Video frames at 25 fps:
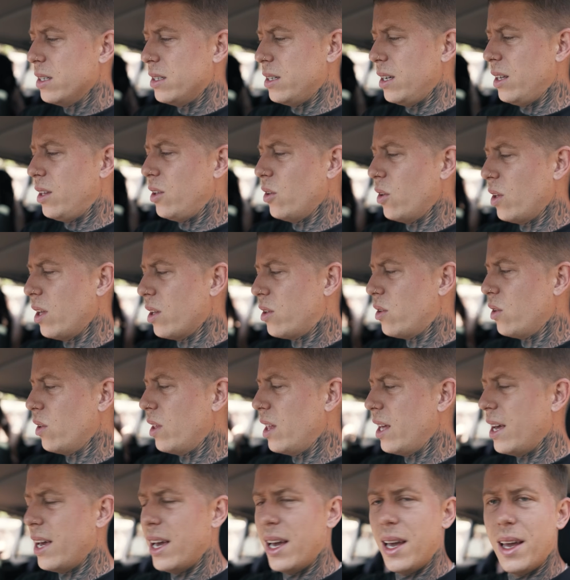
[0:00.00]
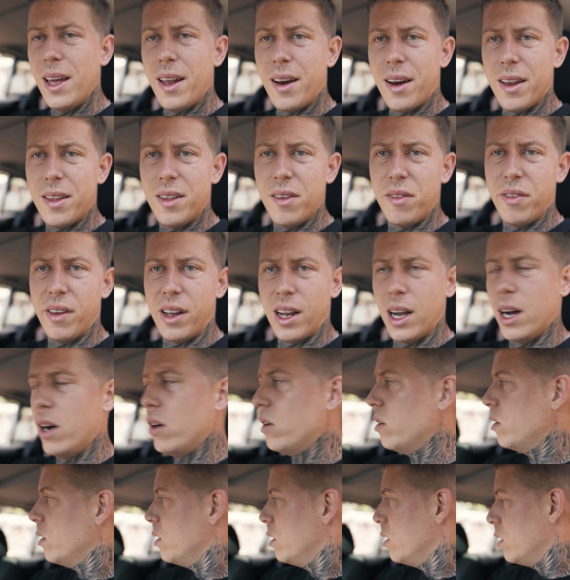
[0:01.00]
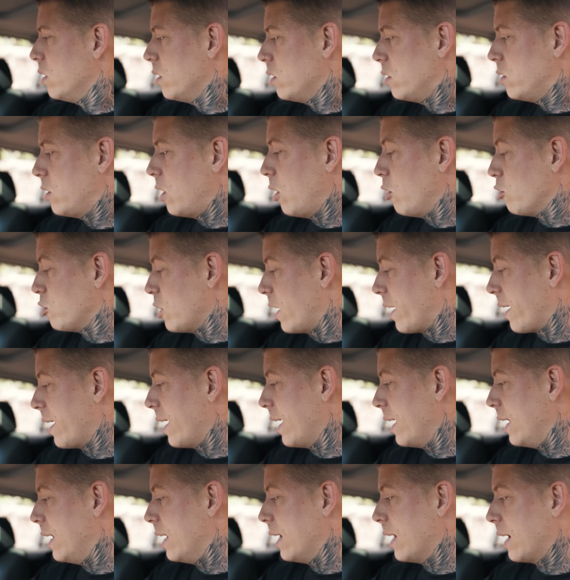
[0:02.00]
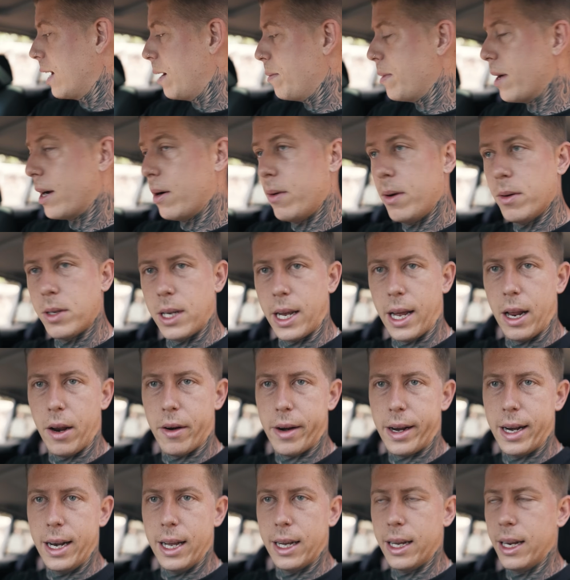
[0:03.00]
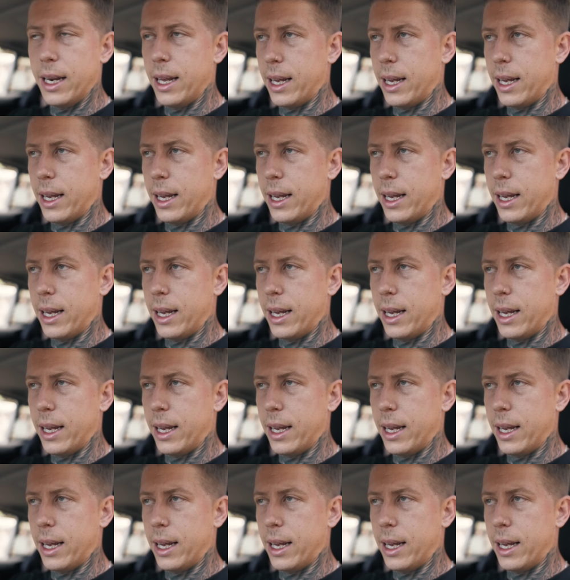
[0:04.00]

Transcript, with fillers: sitio de esto de rectificado se los arreglan, cambian, vamos a arreglar,